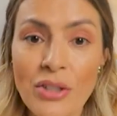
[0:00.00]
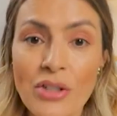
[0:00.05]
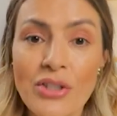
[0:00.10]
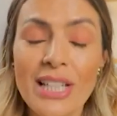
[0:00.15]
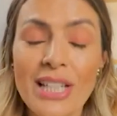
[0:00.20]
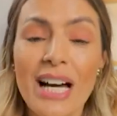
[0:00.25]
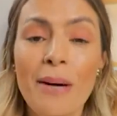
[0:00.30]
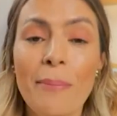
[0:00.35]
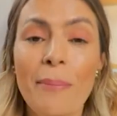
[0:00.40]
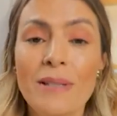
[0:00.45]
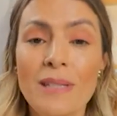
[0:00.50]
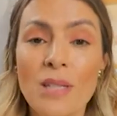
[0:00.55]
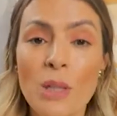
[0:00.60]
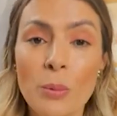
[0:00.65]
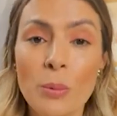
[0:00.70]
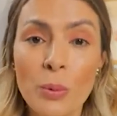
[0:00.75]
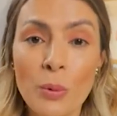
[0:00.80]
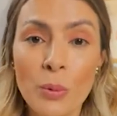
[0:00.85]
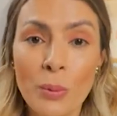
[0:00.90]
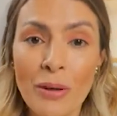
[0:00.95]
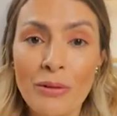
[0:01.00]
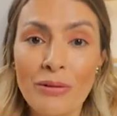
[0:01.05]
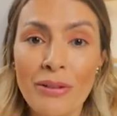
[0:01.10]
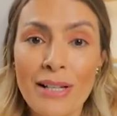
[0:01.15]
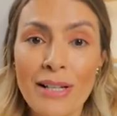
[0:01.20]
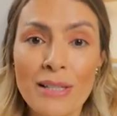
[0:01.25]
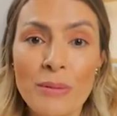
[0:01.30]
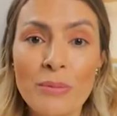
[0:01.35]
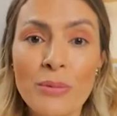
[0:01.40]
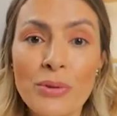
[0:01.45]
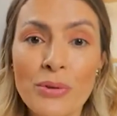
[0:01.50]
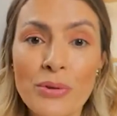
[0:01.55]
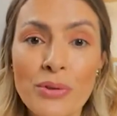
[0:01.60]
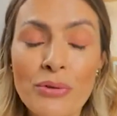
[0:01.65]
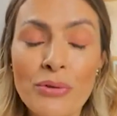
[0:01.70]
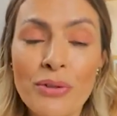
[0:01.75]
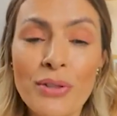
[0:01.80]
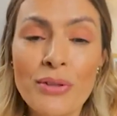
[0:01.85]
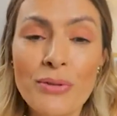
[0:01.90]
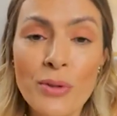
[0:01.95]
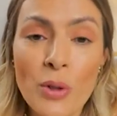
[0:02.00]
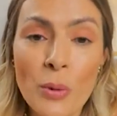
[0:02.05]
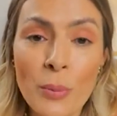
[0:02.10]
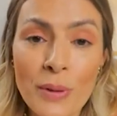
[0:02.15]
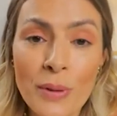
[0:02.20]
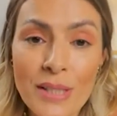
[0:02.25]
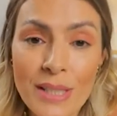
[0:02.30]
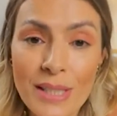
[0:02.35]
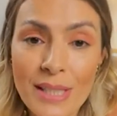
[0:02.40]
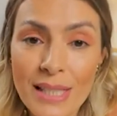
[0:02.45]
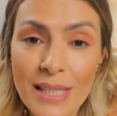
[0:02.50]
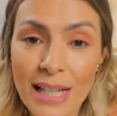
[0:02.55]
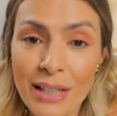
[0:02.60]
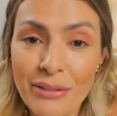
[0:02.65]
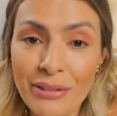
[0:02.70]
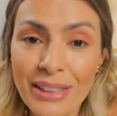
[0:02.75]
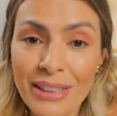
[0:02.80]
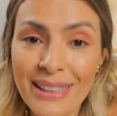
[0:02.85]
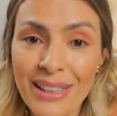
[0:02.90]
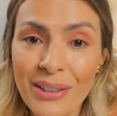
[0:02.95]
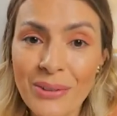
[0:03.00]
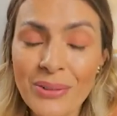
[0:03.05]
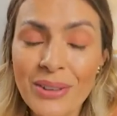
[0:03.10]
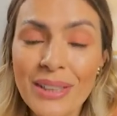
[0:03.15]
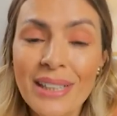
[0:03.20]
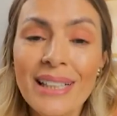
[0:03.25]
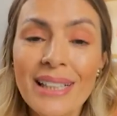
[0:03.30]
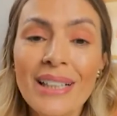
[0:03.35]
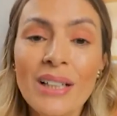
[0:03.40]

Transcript: A gente estava passando por uma fase muito difícil e eu precisava, então,